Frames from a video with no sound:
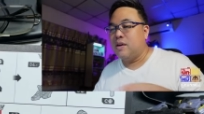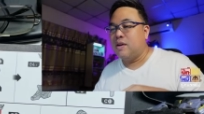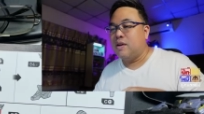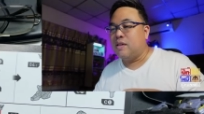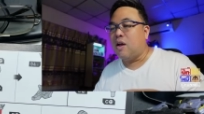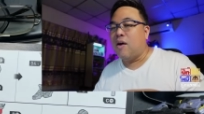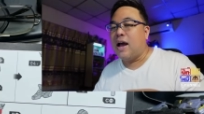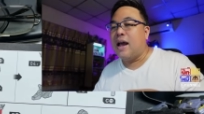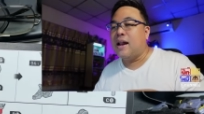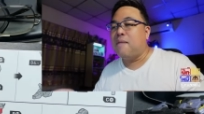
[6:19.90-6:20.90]
ต่อง่าย
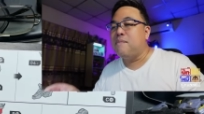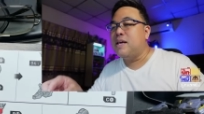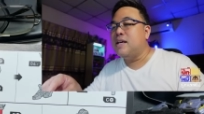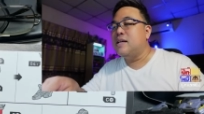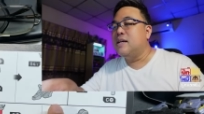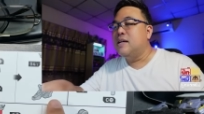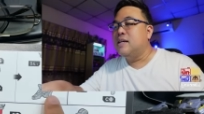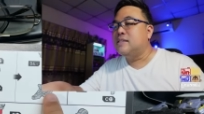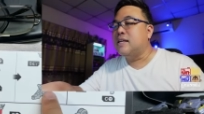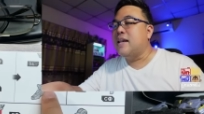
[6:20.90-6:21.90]
นะครับมี
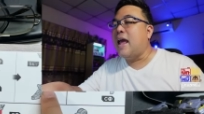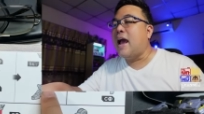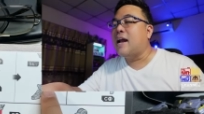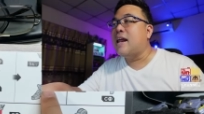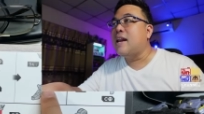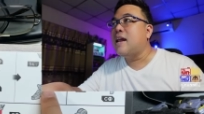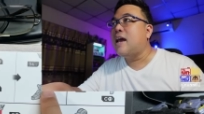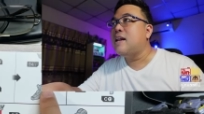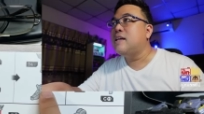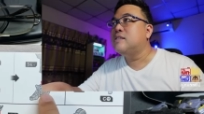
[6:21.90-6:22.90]
สีแดงเน้นให้ใน
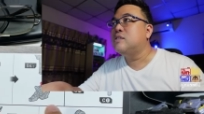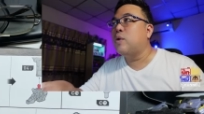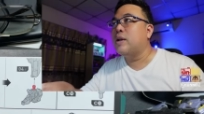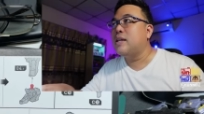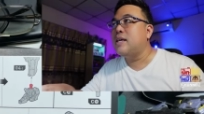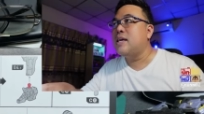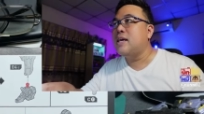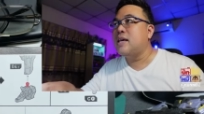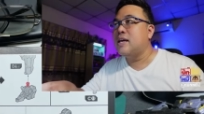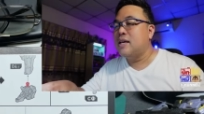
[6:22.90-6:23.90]
ส่วน
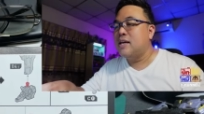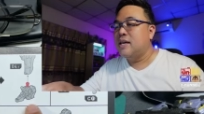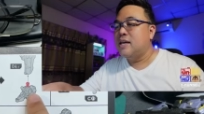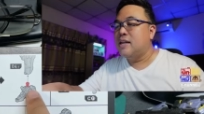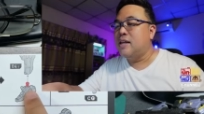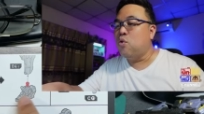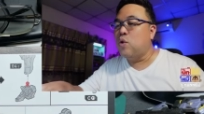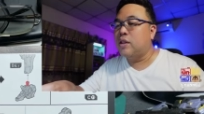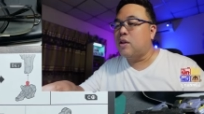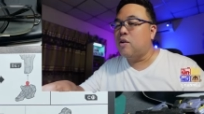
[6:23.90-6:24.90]
ที่ควร
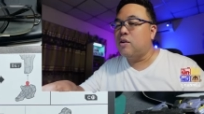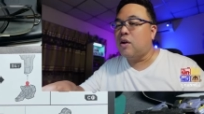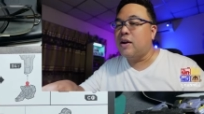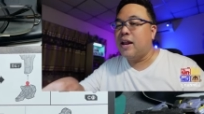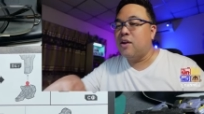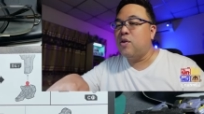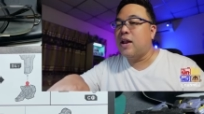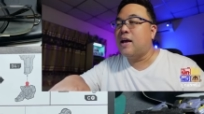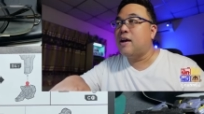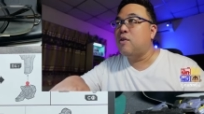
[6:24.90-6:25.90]
ต้องเน้นด้วยนะ
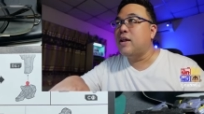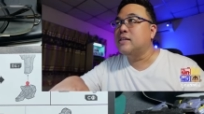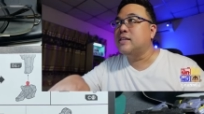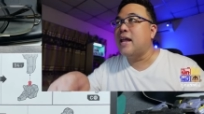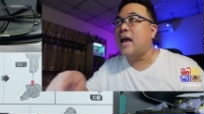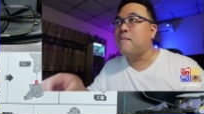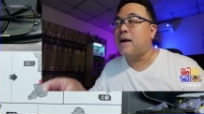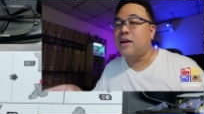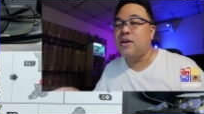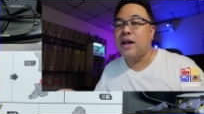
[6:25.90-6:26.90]
เขาเน้นสีแดงมาให้
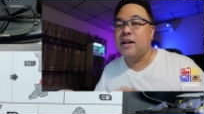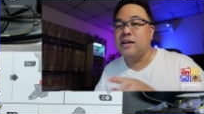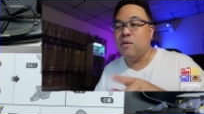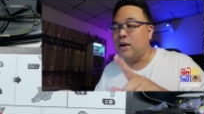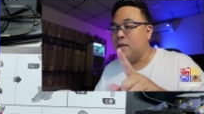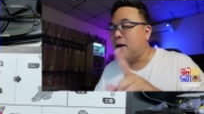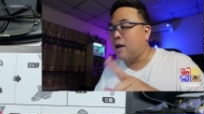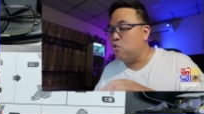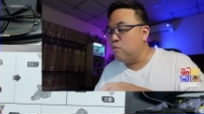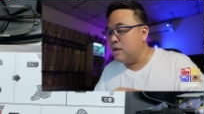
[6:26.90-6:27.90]
ด้วยนะถือว่าอธิบายคู่
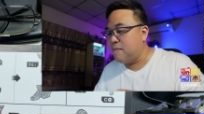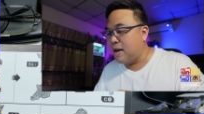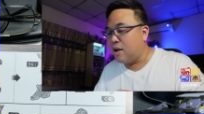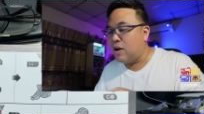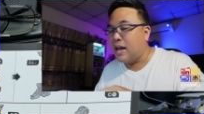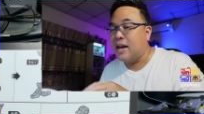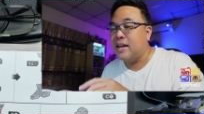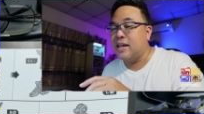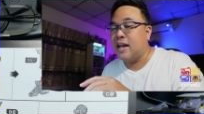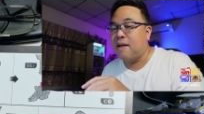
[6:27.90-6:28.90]
มือมาได้ค่อนข้างดี
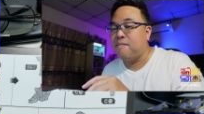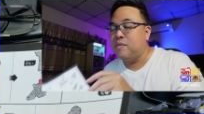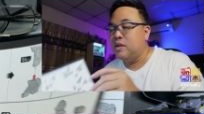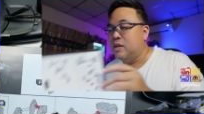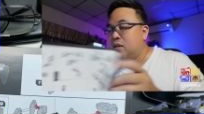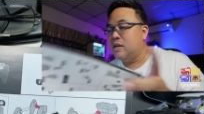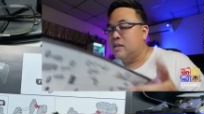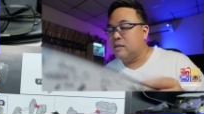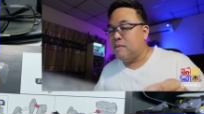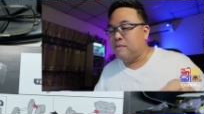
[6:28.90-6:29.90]
นะครับสำ
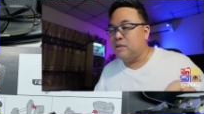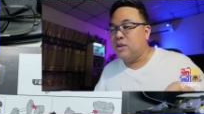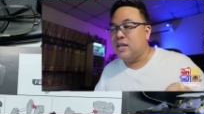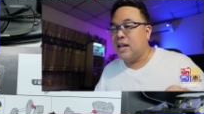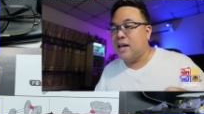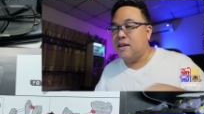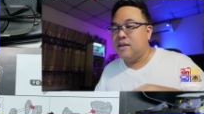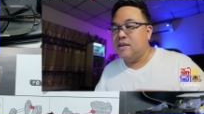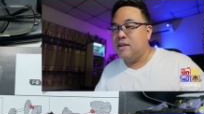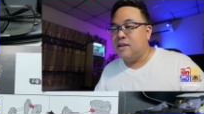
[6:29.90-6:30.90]
หรับเจ้านี่นะ
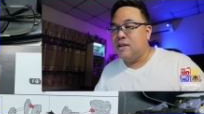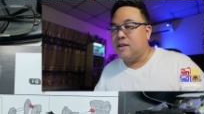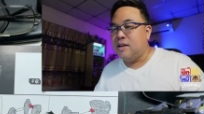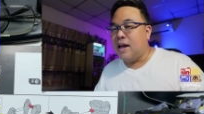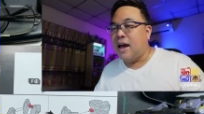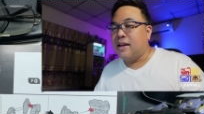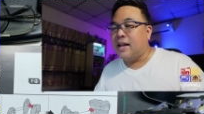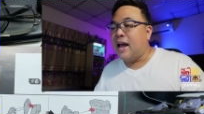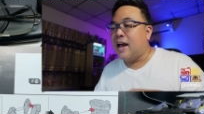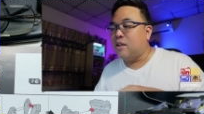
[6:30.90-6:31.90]
อ่านง่า
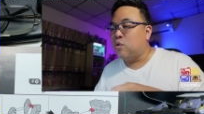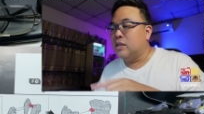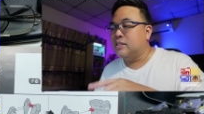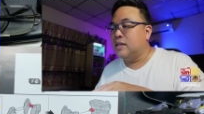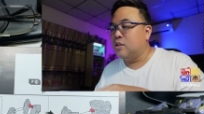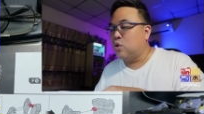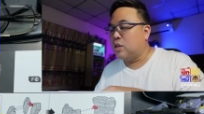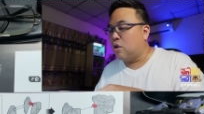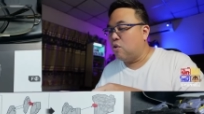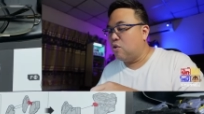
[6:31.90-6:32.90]
ยตัวหนังสือตัวโต
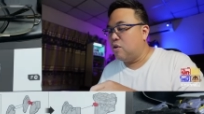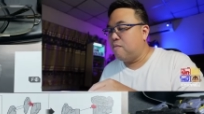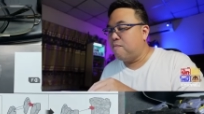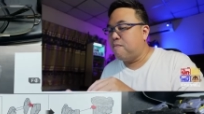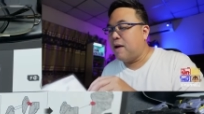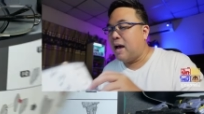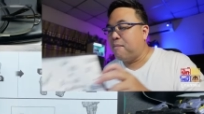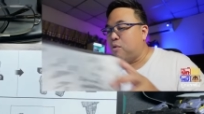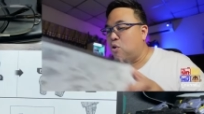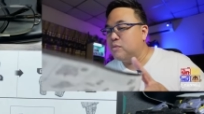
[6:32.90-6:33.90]
ภาพค
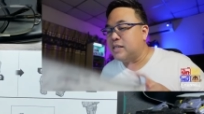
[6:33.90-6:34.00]
มชัด